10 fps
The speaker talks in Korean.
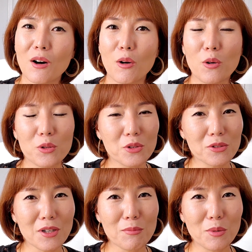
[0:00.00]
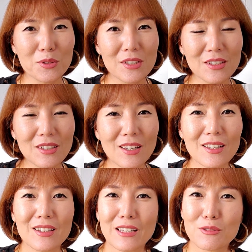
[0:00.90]
어, 저 사람 뭐지?
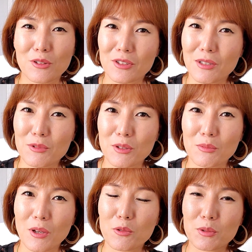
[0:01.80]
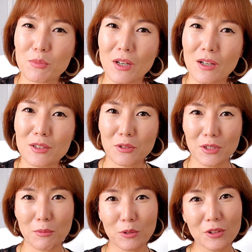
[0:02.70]
나도 저 사람처럼 되고 싶다. 저
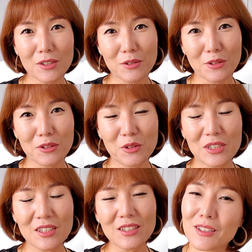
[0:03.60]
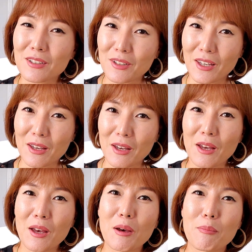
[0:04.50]
사람 어떻게 저렇게 됐지? 이렇게
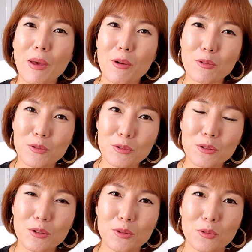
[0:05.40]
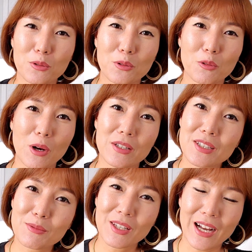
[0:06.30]
배우고 또
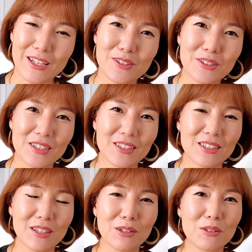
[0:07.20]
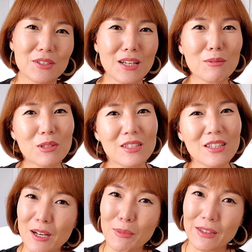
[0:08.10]
관심이 가져지는 그런 사람인지
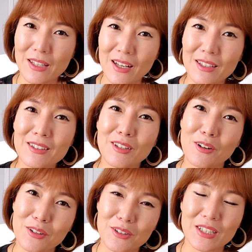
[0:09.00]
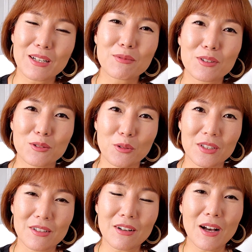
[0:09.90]
제가 만난 여러 사람들을
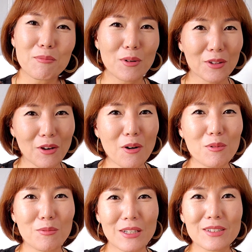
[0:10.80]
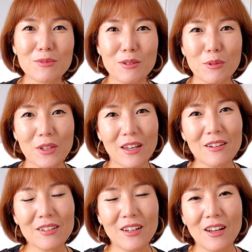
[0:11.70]
통해서 한번 경험을 말씀드려
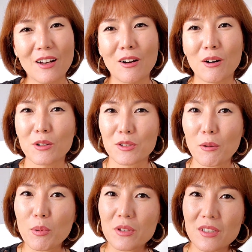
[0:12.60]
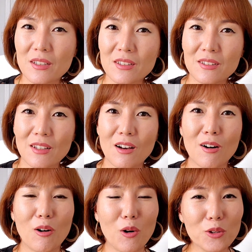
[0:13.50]
볼게요. 어, 첫 번째는
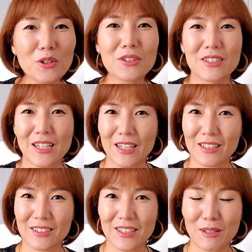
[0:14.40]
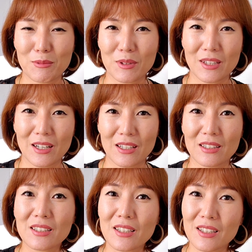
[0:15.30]
언어를 잘하는
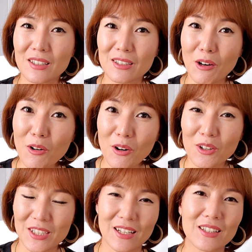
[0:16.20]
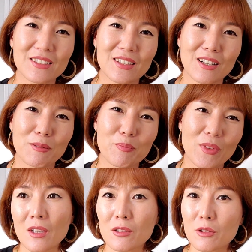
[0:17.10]
사람입니다. 특히 영어 잘하는 사람.
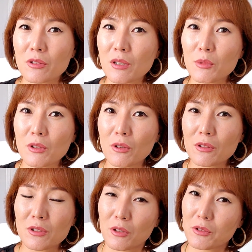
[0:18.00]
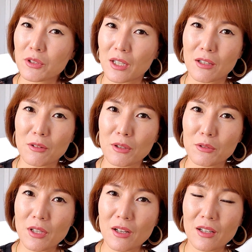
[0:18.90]
저 사람이 영어를 전혀 잘할
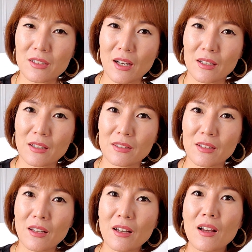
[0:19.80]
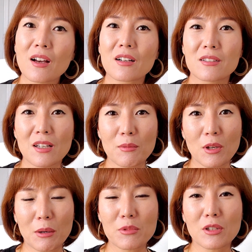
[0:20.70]
거라고 생각하지 않았는데 그
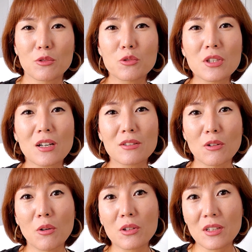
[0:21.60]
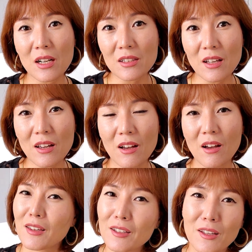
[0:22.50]
사람이 갑자기 유창한 영어를 할 때
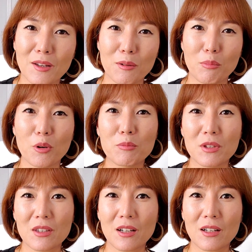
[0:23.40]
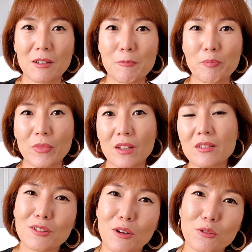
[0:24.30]
대단해 보입니다.
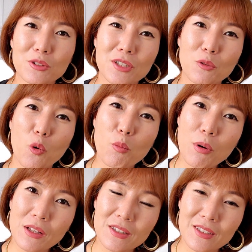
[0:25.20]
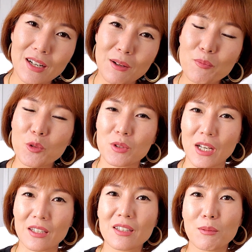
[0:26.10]
그거는 결국 이제 공부하는 사람 또
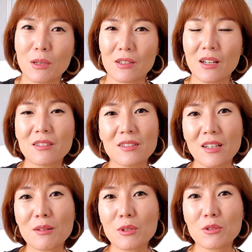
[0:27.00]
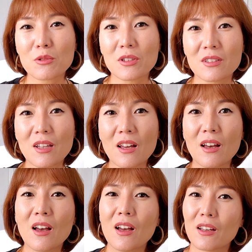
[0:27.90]
자기 개발을 하는 사람일 수도
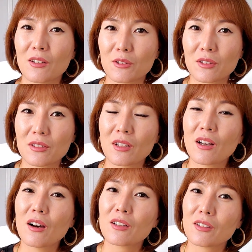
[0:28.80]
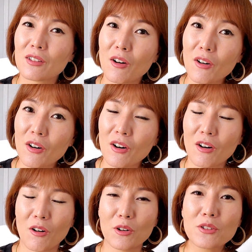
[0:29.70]
있는데 여튼 영어
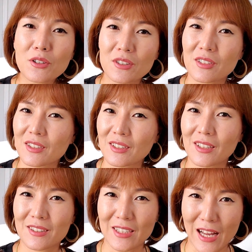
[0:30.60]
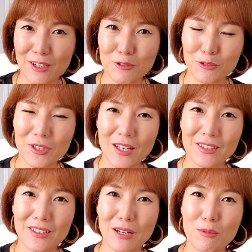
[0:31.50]
언어를 잘
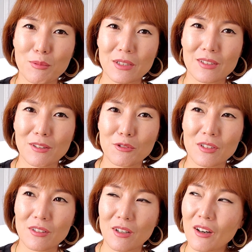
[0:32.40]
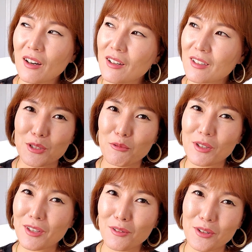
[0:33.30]
구사하는 사람을 봤을 때 우리는 저 사람
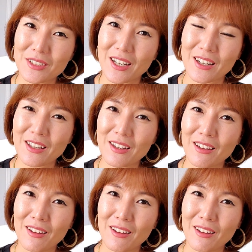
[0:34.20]
왜 이렇게 영어를 잘해?